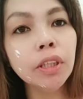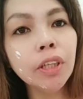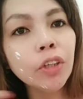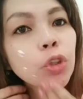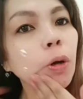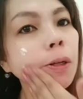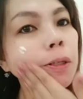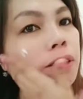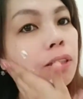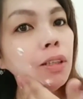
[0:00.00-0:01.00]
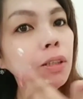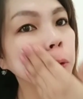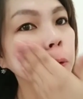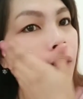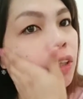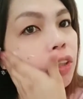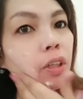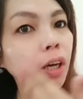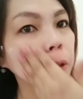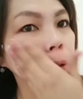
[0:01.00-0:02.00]
Natural skin tone lang siya,
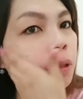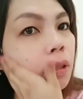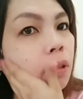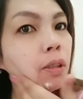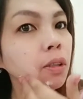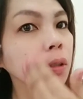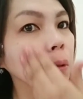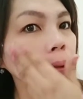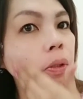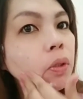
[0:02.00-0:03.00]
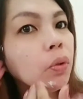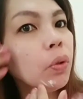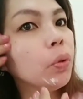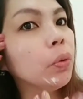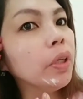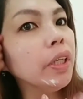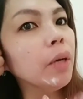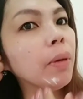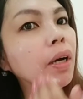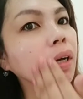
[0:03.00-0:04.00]
guys. So, no need na
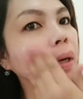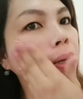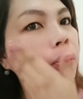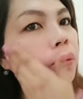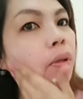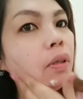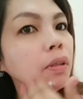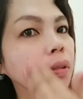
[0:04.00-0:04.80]
mag, ano,